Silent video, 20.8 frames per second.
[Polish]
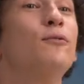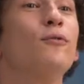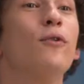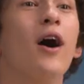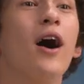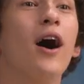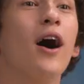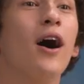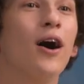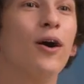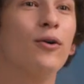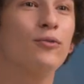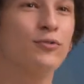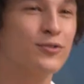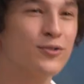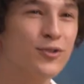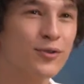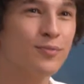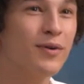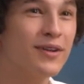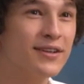wow,
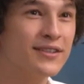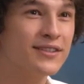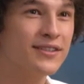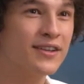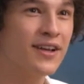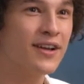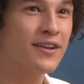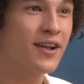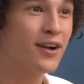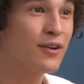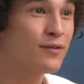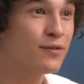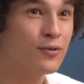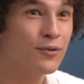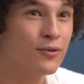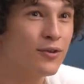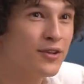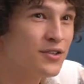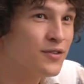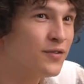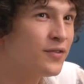super serial, w
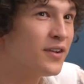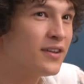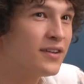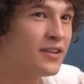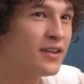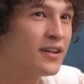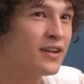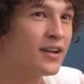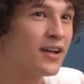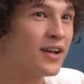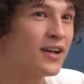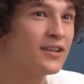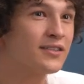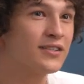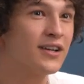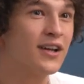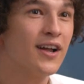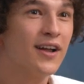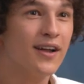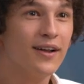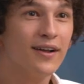ogóle świetnie grasz, e,